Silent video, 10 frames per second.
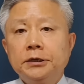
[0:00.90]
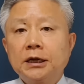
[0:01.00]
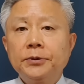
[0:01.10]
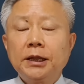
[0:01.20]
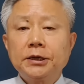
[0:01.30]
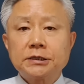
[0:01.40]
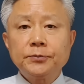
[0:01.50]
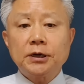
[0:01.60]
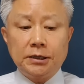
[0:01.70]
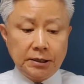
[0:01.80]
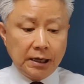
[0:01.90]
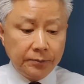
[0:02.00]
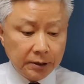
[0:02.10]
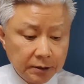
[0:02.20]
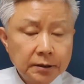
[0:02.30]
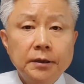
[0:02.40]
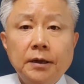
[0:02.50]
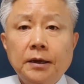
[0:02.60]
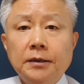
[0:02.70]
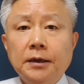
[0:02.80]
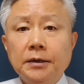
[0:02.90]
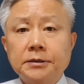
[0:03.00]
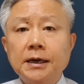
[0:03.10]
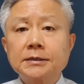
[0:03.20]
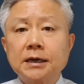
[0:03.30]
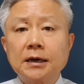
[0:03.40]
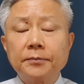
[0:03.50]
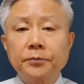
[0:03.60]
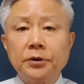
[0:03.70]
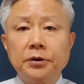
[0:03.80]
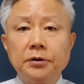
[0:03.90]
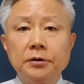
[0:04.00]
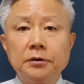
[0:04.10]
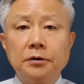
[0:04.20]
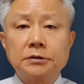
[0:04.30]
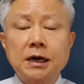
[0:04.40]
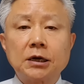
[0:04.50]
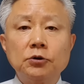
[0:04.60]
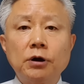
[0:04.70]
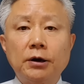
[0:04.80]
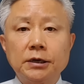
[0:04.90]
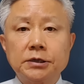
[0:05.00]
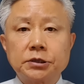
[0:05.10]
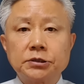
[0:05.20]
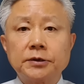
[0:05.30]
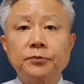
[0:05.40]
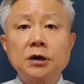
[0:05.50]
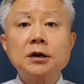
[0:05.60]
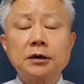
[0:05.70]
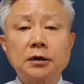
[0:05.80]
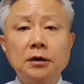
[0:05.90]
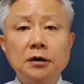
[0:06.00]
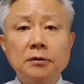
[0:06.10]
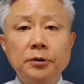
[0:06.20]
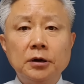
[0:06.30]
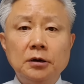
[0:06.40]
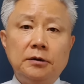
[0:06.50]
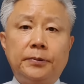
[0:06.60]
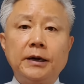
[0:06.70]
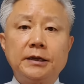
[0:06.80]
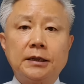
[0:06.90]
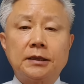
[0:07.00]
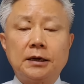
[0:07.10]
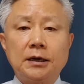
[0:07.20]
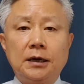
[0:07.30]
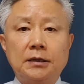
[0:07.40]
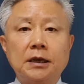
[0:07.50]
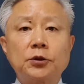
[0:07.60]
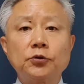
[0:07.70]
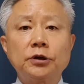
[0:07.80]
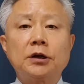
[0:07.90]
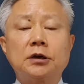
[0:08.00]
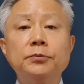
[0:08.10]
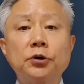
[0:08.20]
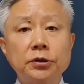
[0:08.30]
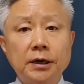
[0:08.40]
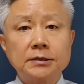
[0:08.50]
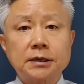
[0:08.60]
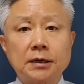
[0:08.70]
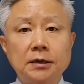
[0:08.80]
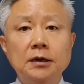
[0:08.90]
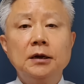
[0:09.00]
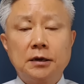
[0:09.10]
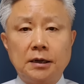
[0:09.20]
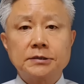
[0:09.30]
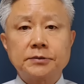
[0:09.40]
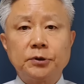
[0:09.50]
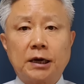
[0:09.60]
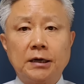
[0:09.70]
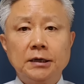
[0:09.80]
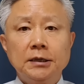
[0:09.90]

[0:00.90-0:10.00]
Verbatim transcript: 여러분 안녕하십니까 이 해병대의 최상병 어, 사건과 관련해서 지금 특검을 발의했다가 대통령의 거부권 행사를 했습니다